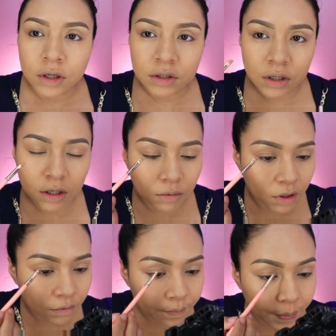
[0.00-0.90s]
Así que
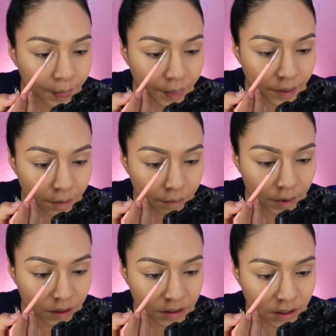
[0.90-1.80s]
bueno.
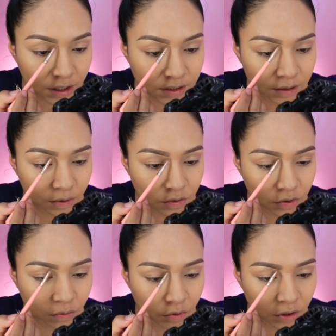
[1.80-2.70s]
Mientras que ella está viendo
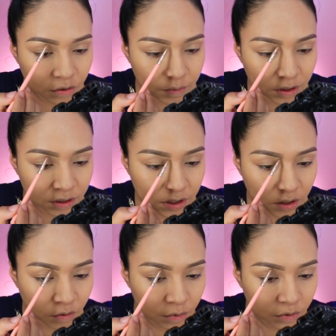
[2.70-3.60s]
su dibujito, mientras
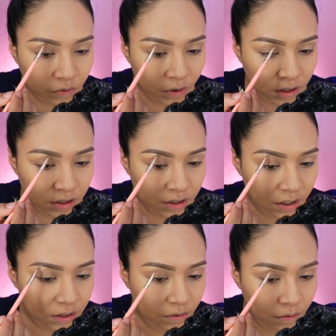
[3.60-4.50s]
que yo me estoy
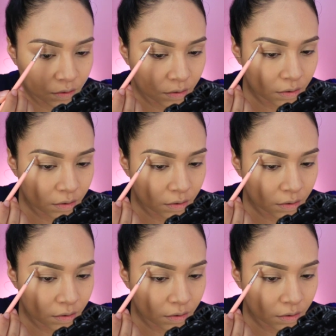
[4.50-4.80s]
alistando,